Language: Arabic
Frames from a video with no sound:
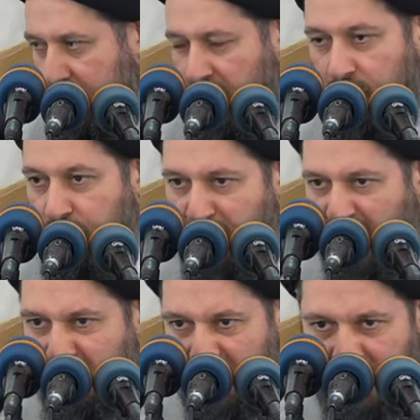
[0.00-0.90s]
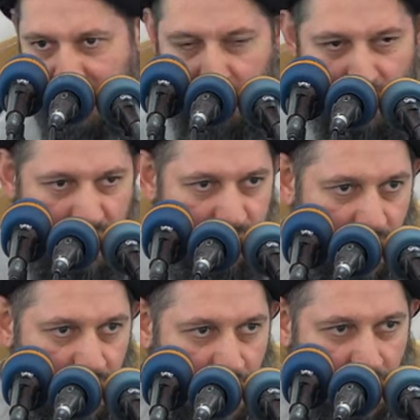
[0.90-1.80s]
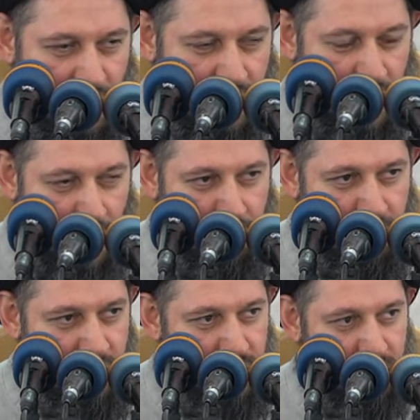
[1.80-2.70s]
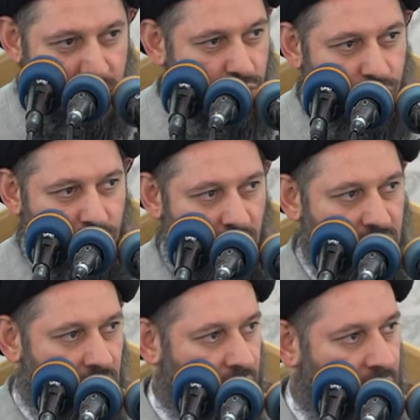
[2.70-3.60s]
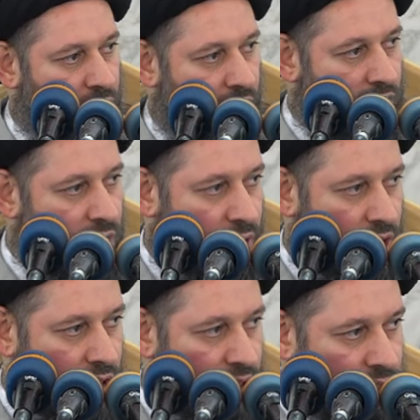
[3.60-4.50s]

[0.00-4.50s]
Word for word: لانه في عشرات المواقف قال هذا الكلام رسول الله صلى الله عليه واله